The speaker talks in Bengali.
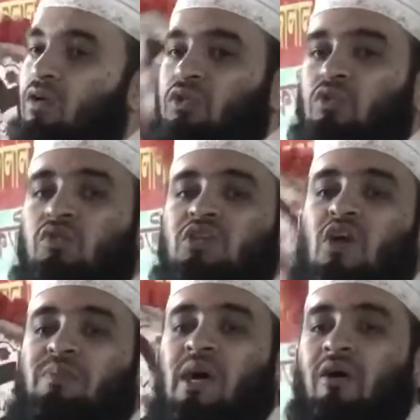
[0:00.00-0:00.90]
গত দুই
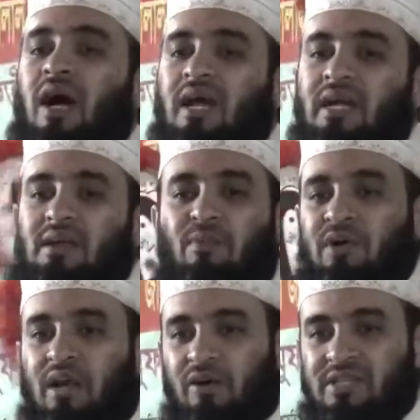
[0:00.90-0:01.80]
সপ্তাহ আগে একটা
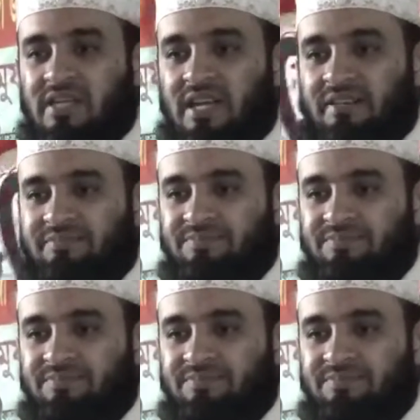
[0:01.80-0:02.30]
বন্যা হয়েছে না